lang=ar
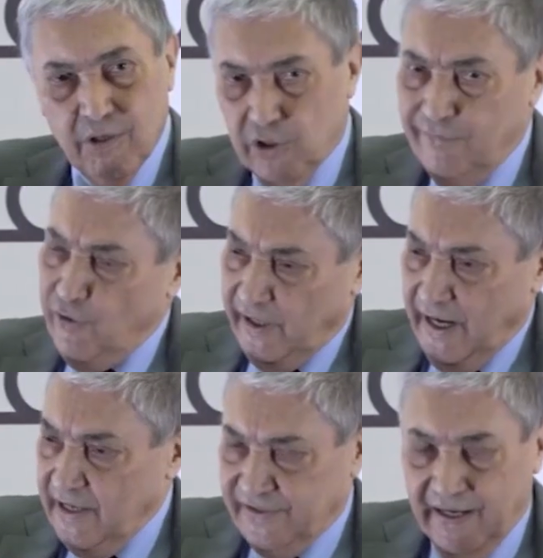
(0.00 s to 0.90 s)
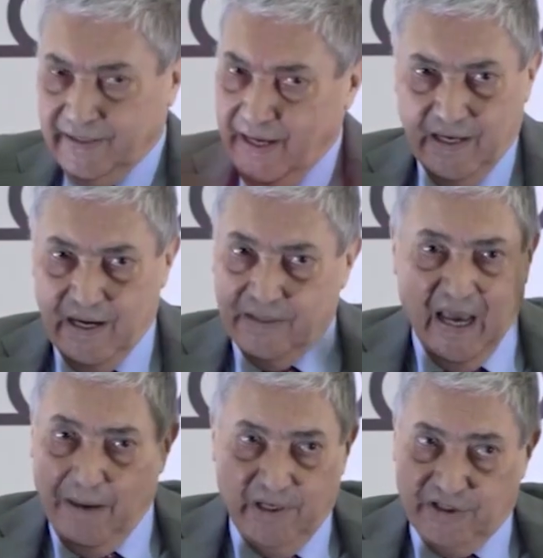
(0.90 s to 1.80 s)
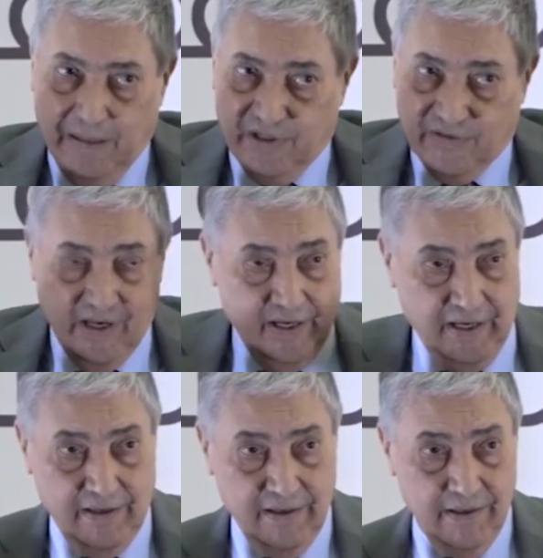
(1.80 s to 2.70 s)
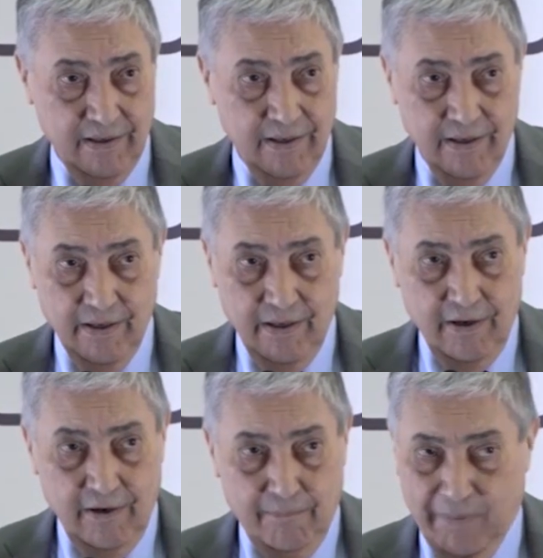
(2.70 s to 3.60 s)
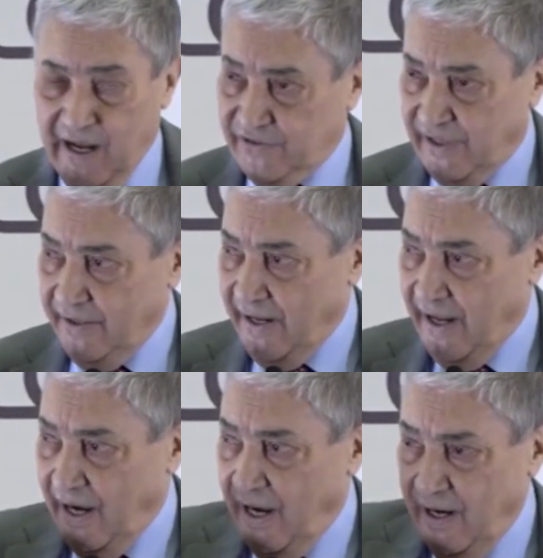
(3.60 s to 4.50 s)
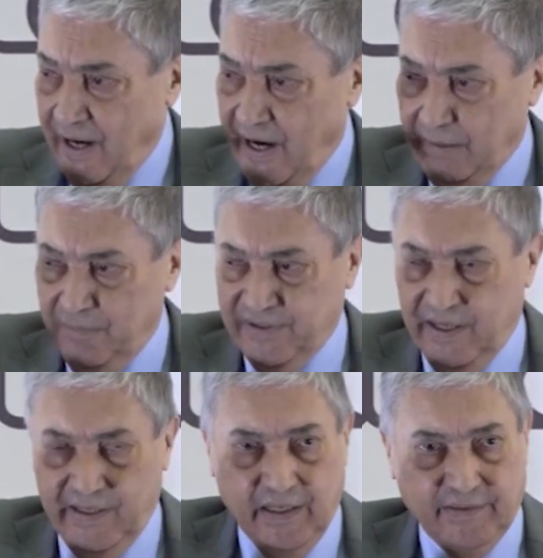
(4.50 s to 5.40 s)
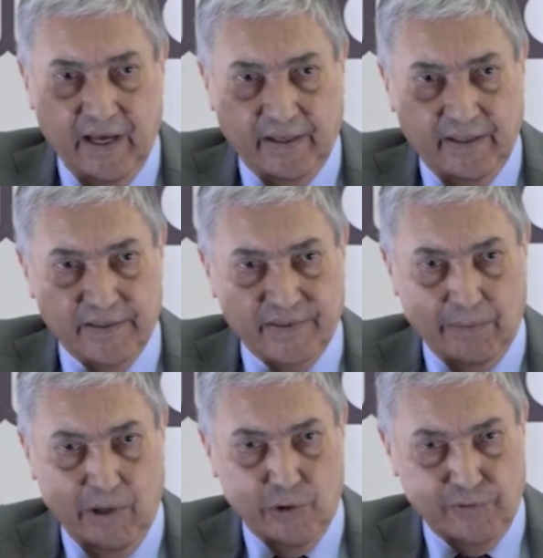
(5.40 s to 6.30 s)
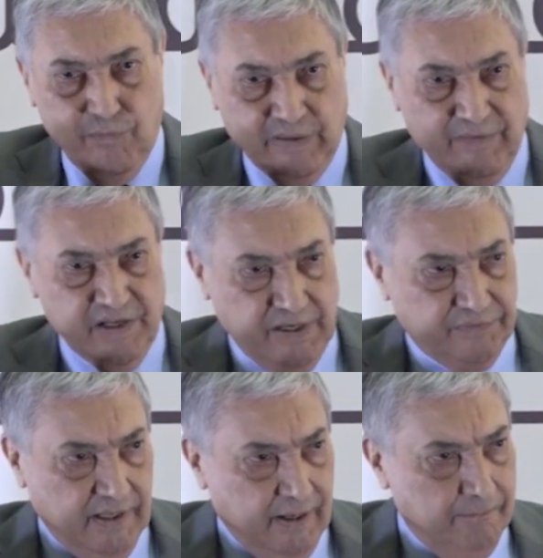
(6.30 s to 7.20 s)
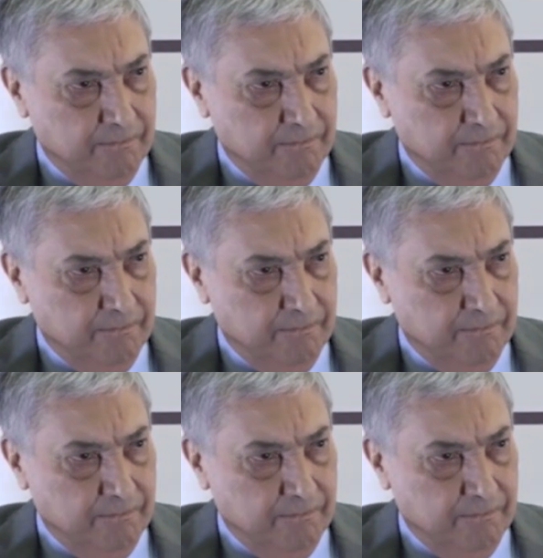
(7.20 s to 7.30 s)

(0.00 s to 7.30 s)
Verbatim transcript: شوفوا الرئاسة لكن أنا ننتخب الشعب الجزائري بعد سنة هاي الميزانية تاع الرئاسة روحوا شوفوا كيف صرفتها